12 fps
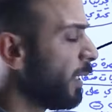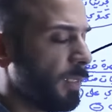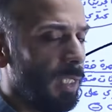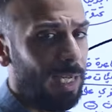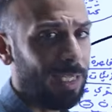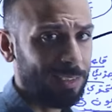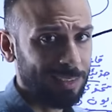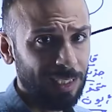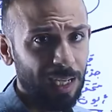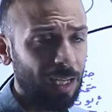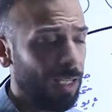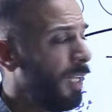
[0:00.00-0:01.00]
بس العكس
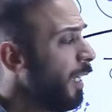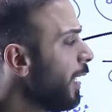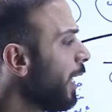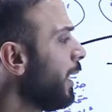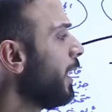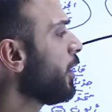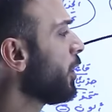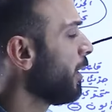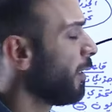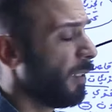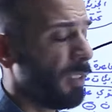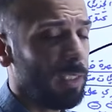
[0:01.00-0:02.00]
لا اي
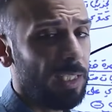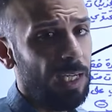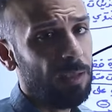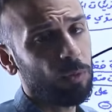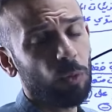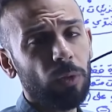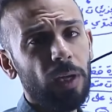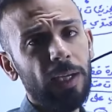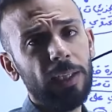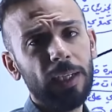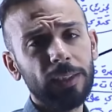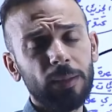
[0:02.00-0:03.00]
شيء آه، كحمض
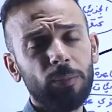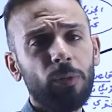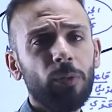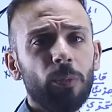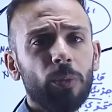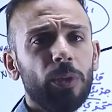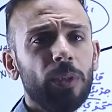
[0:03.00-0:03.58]
قاعده حسب مفهوم